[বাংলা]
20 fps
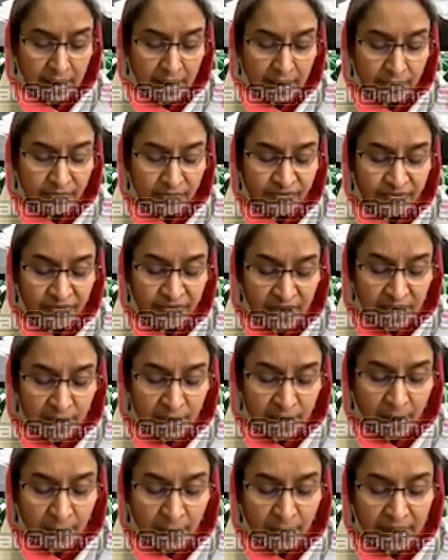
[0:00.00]
আর
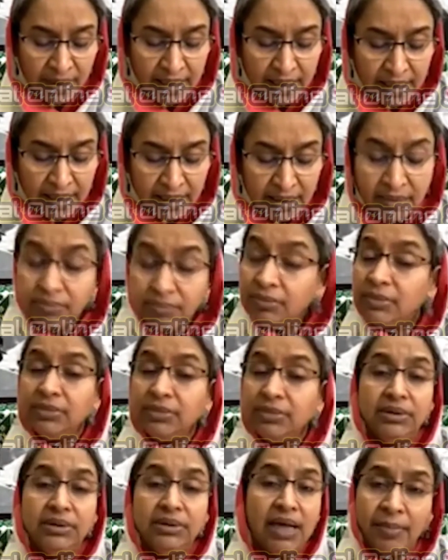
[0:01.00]
ফির ব্যাপারে
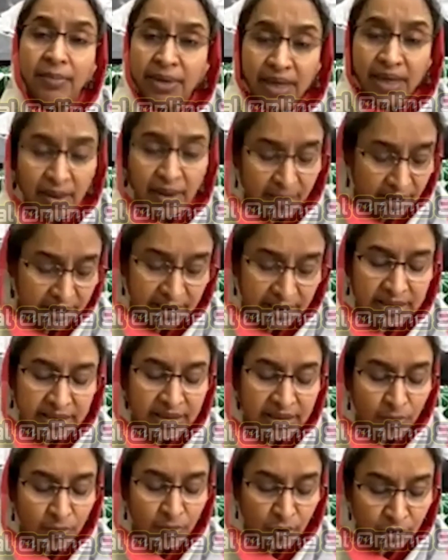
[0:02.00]
আমি আমাদের
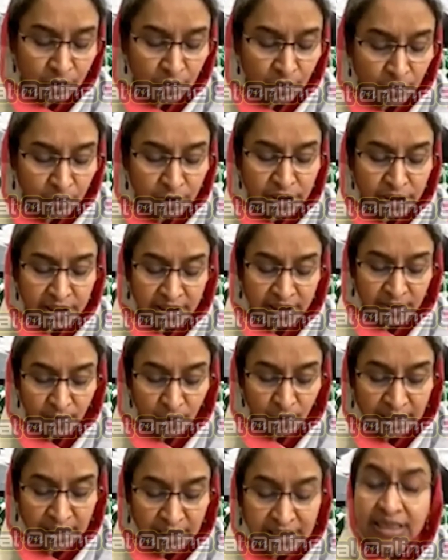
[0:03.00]
যা বক্তব্য সেটি
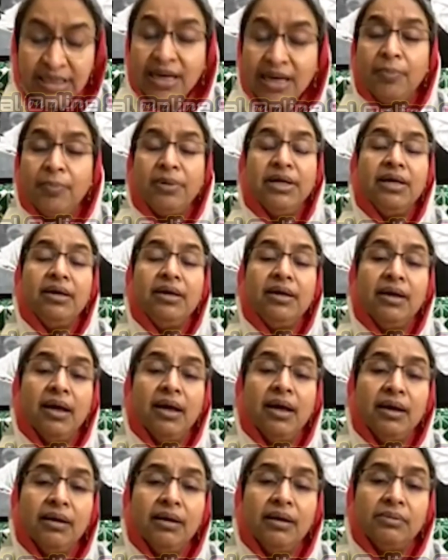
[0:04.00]
বলেছি আপনি
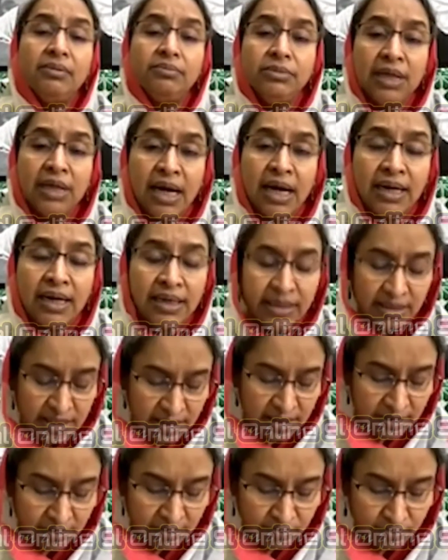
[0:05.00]
ঢাকার
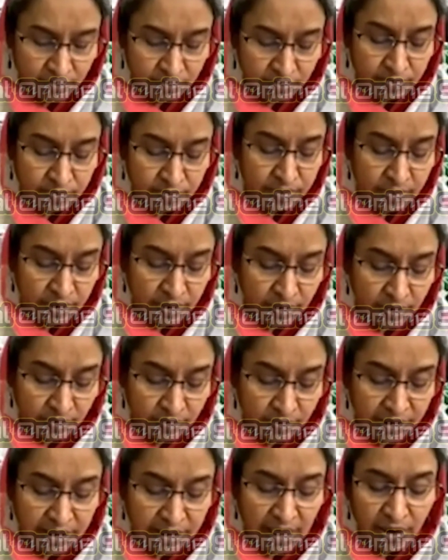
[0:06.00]
একটি
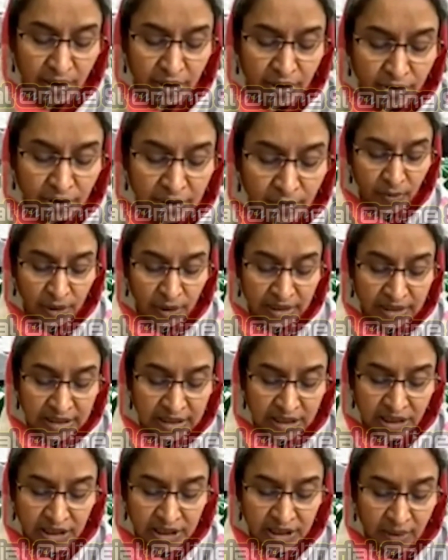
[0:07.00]
বিদ্যালয়ের কথা
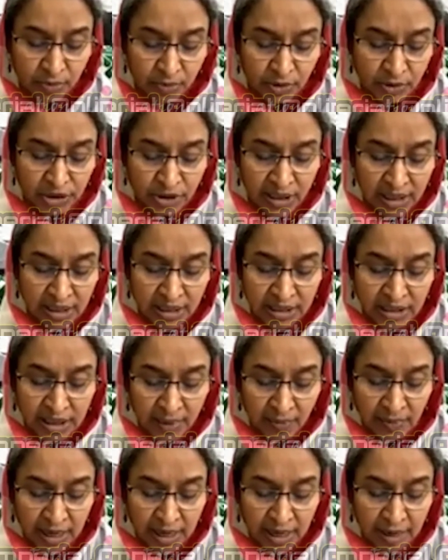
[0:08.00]
বলেছেন শিক্ষা প্রতিষ্ঠানের
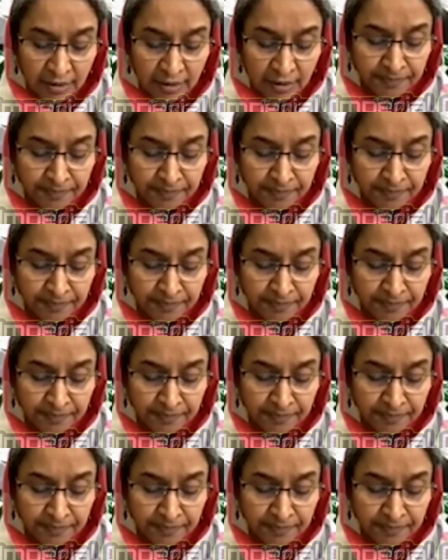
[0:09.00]
সামনে